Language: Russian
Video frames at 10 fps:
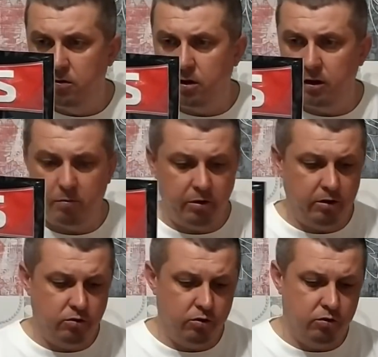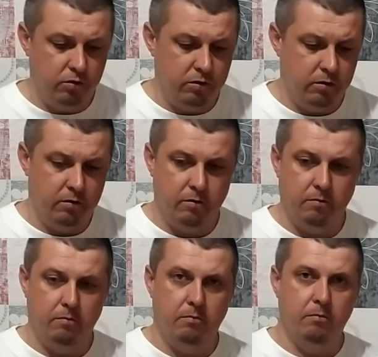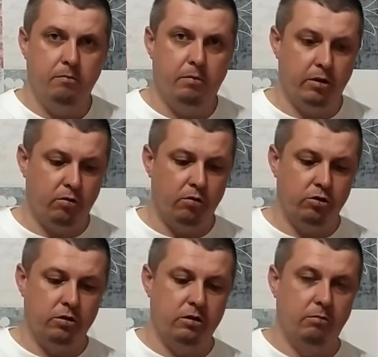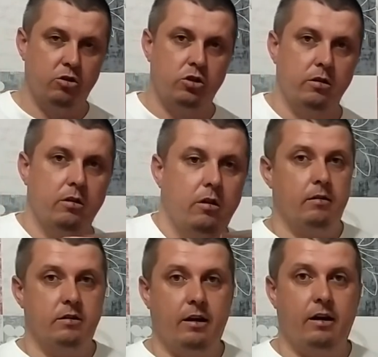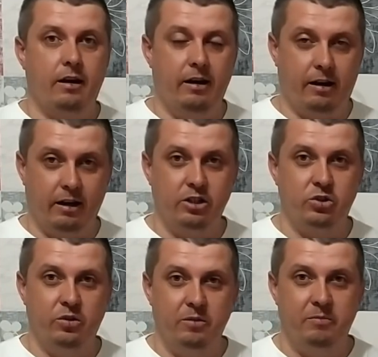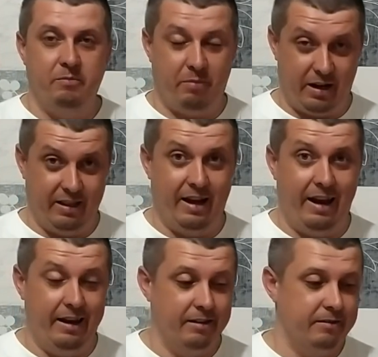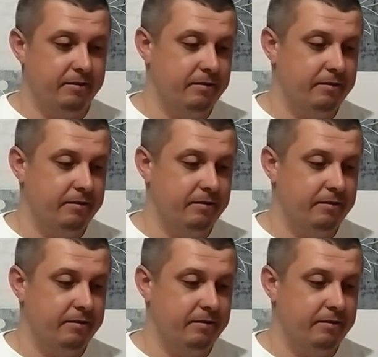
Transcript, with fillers: У конопли чуть-чуть потолще семечки. Закрыли крышку, погнали.